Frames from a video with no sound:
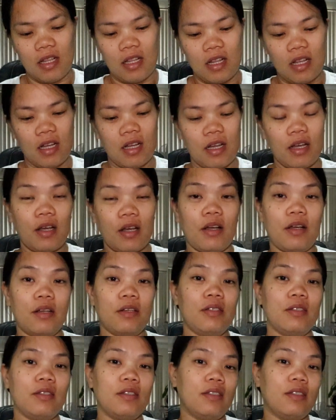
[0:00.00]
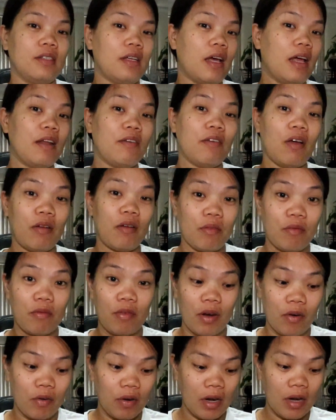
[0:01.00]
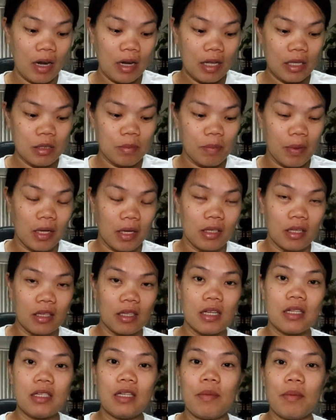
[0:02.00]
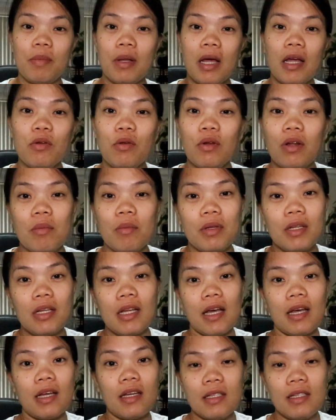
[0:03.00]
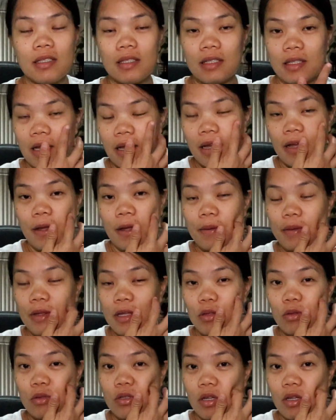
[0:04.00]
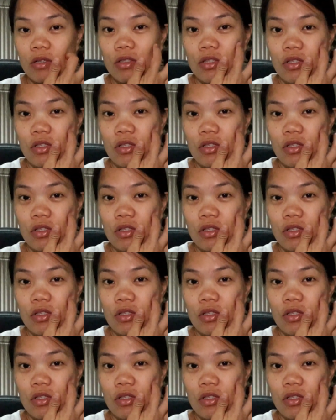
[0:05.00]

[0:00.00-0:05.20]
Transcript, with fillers: na un un very unexpected. Kasi plano naman guys na dito sa